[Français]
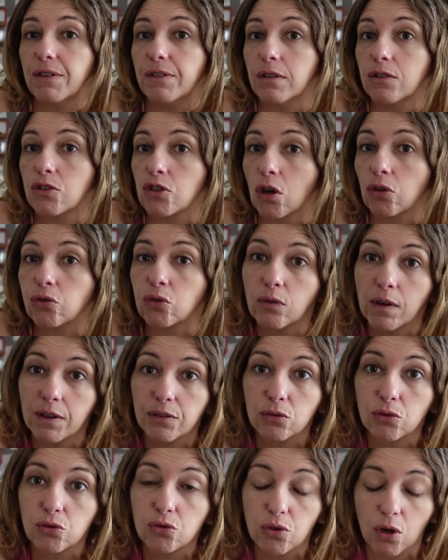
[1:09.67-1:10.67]
si j'en retrouve,
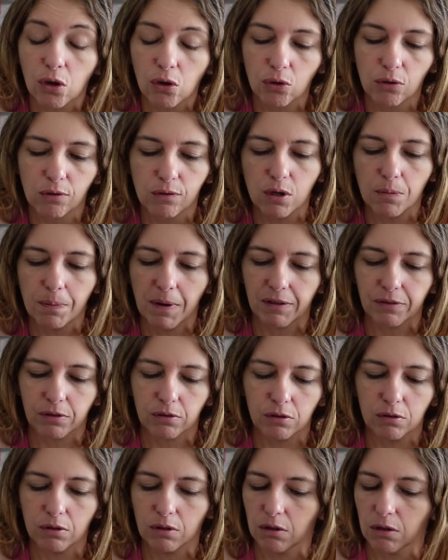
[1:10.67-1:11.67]
est-ce que tu en reveux Parce
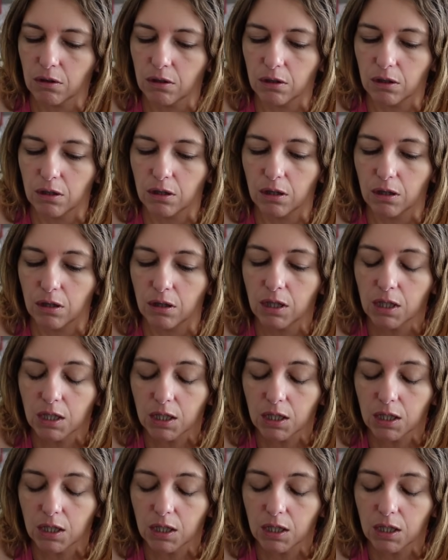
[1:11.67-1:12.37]
que... Euh,